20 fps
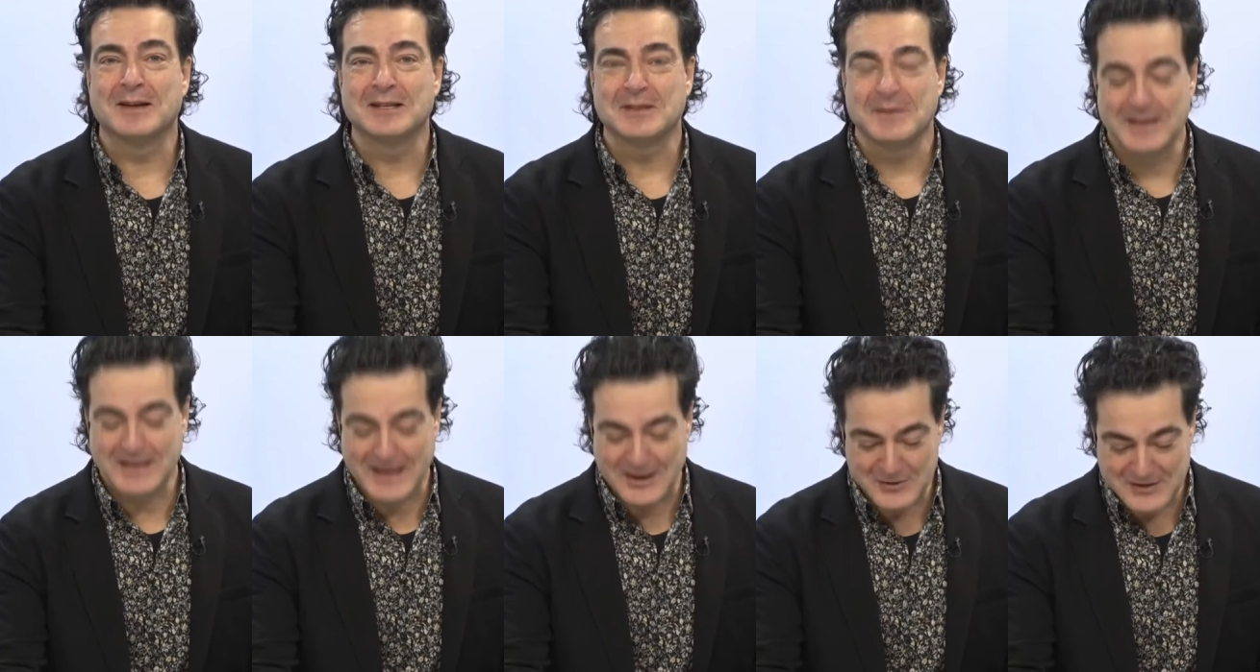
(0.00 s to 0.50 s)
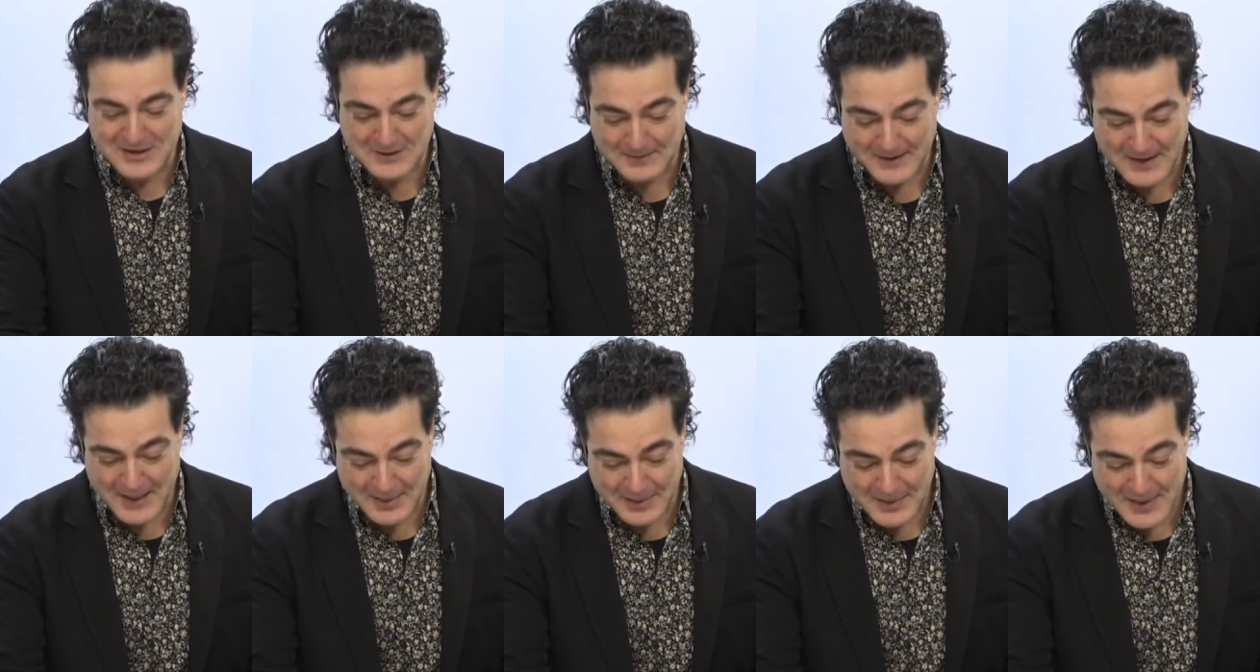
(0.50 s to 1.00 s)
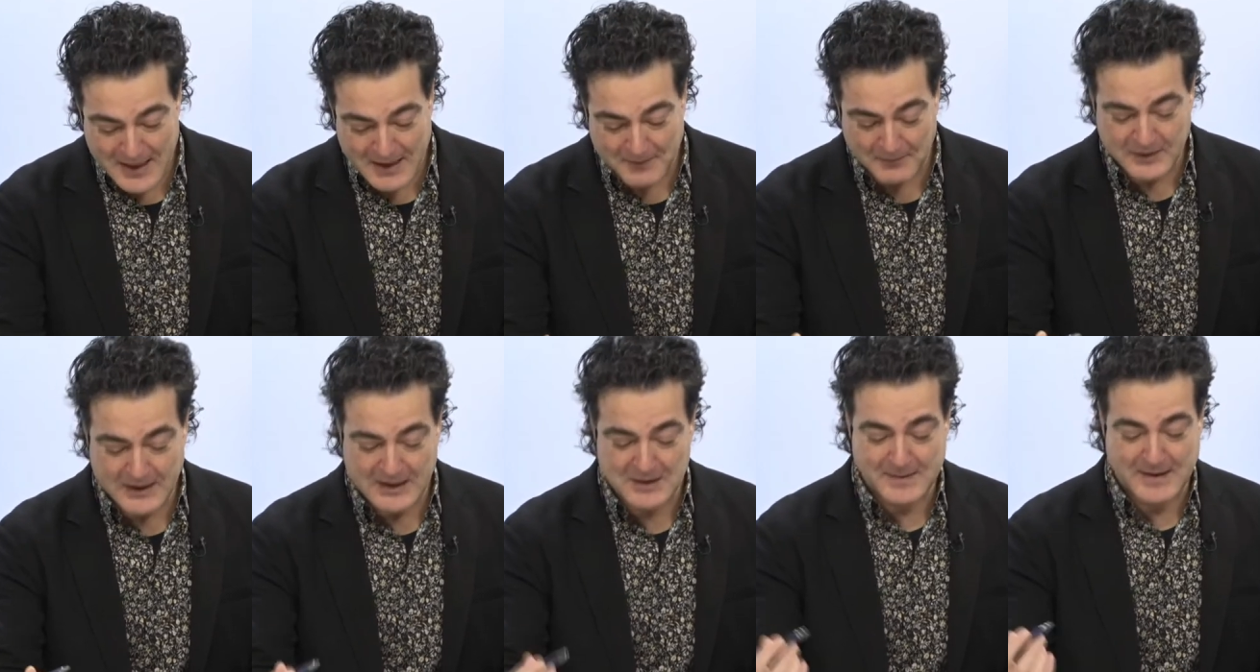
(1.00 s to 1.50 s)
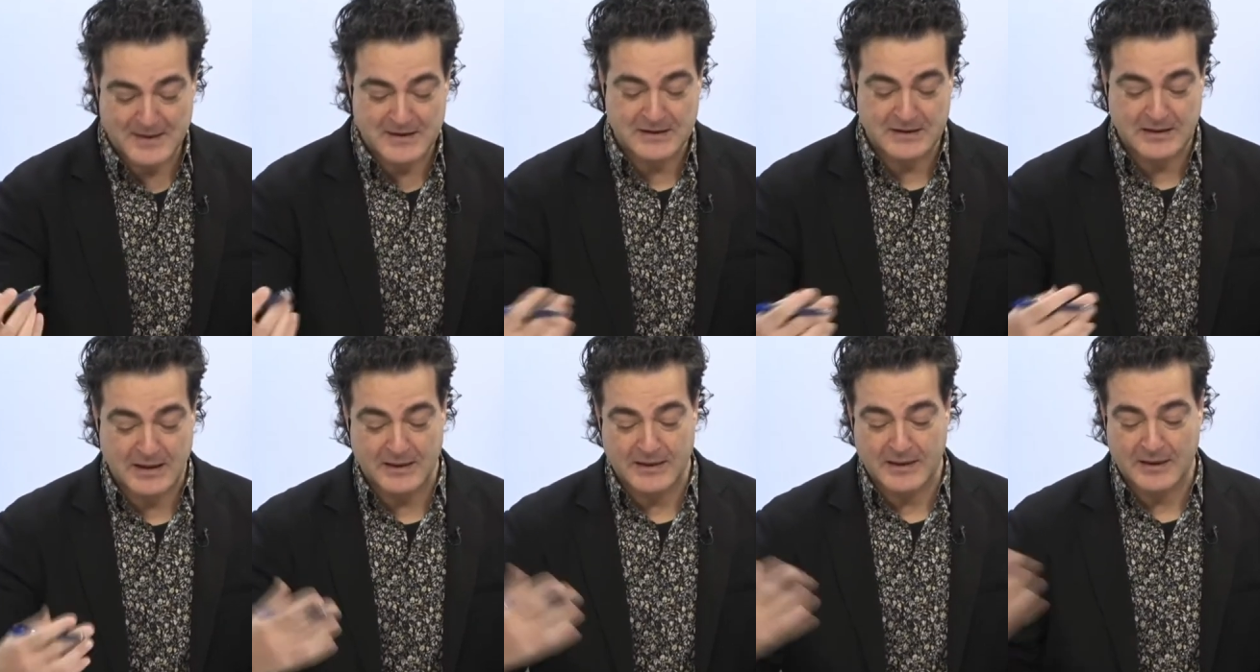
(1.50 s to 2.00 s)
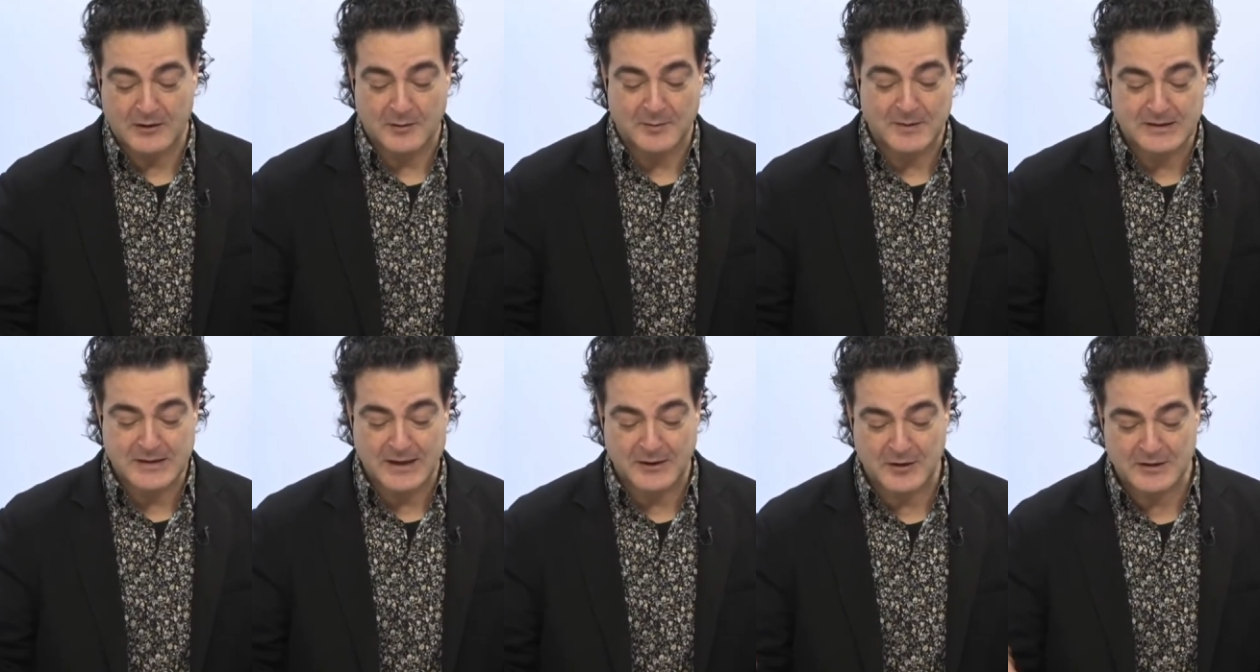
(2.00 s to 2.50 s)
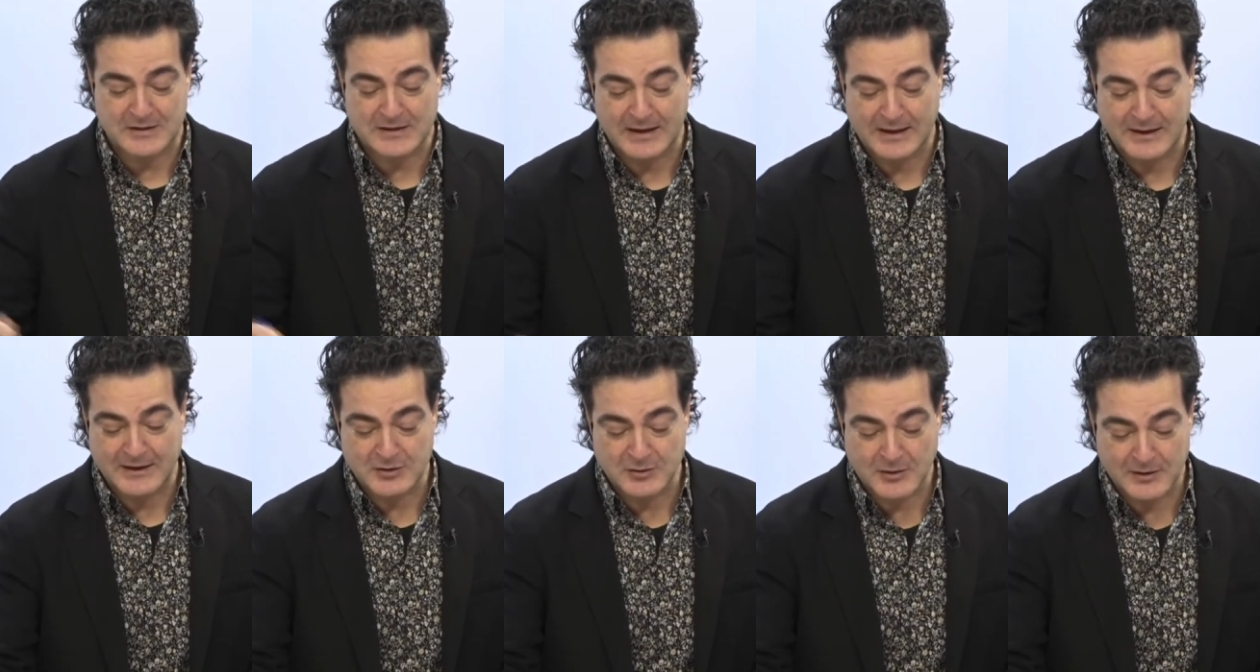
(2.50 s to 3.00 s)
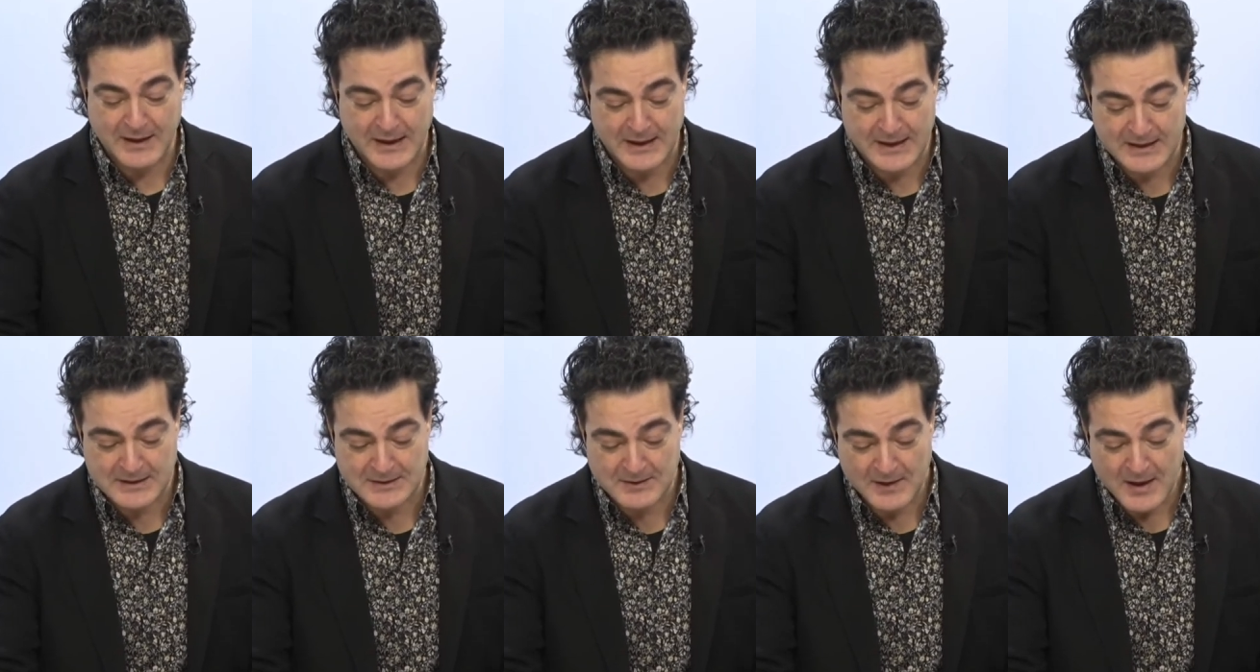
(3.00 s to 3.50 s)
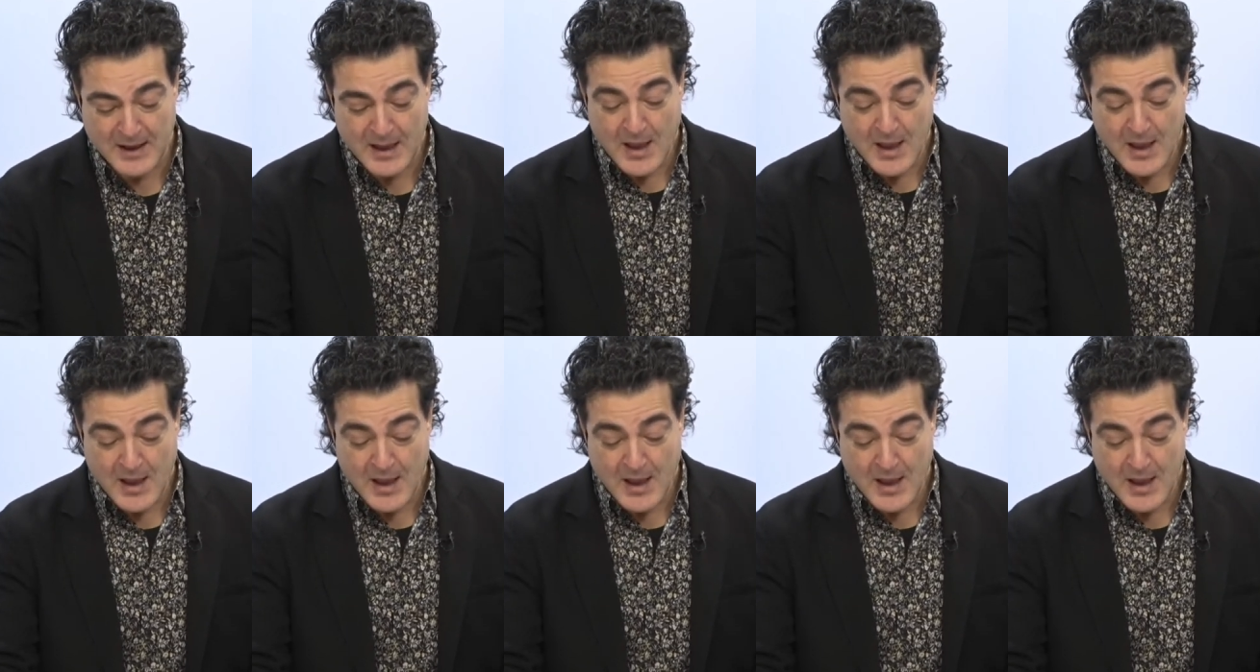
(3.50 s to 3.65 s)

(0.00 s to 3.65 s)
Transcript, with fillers: más de 20 años de experiencia, tiene más de 700.000 seguidores en las redes sociales.